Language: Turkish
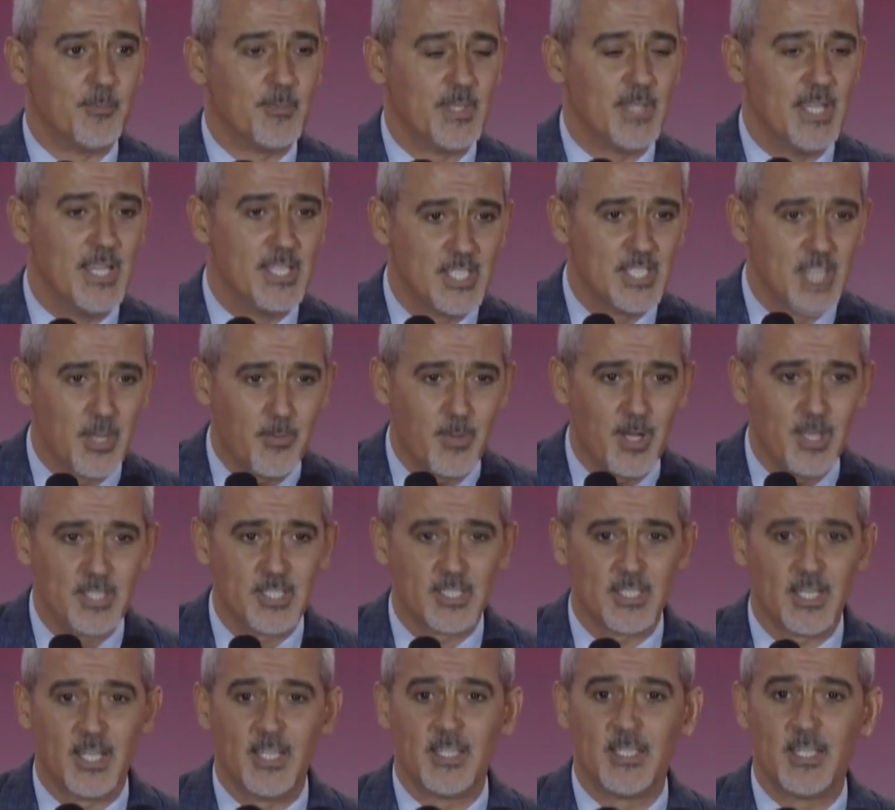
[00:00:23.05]
ilçe
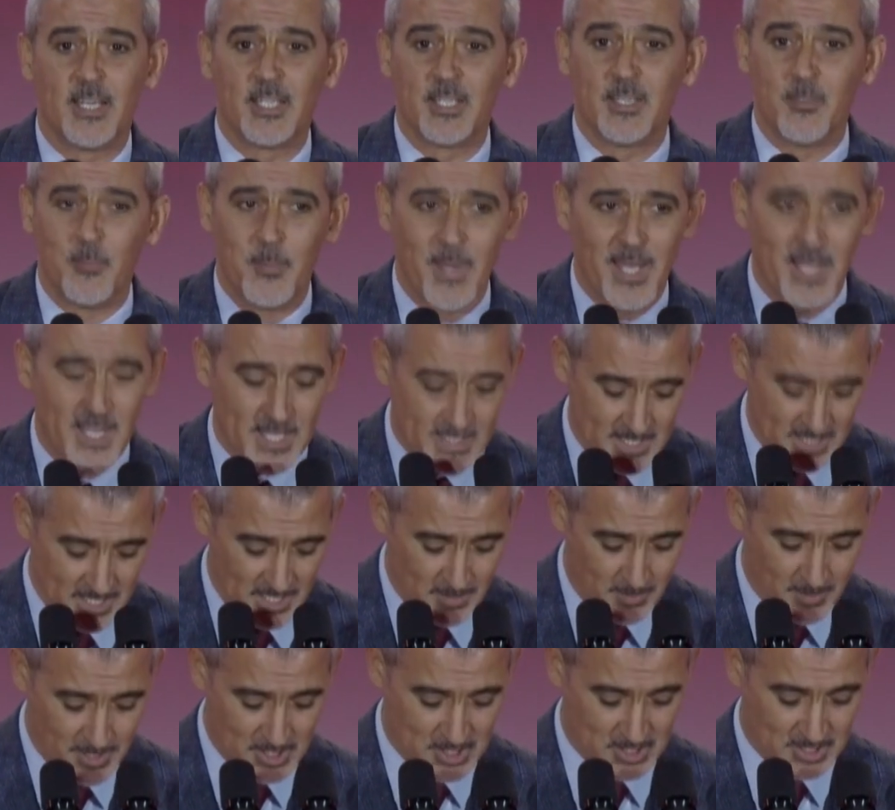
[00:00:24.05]
başkanlarım, belediye
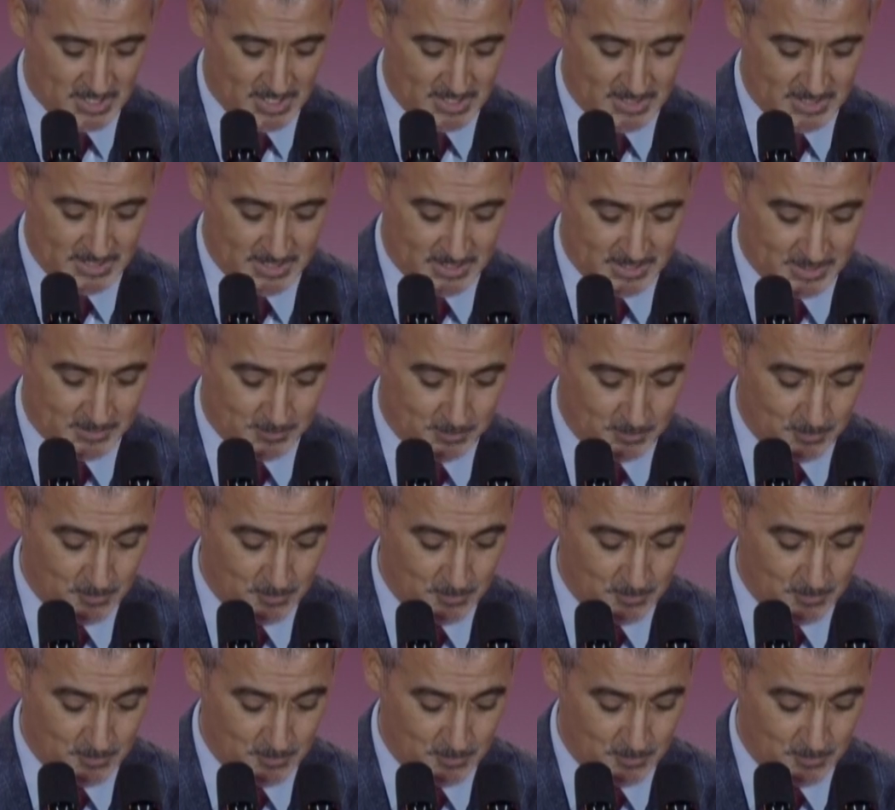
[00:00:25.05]
başkanlarım,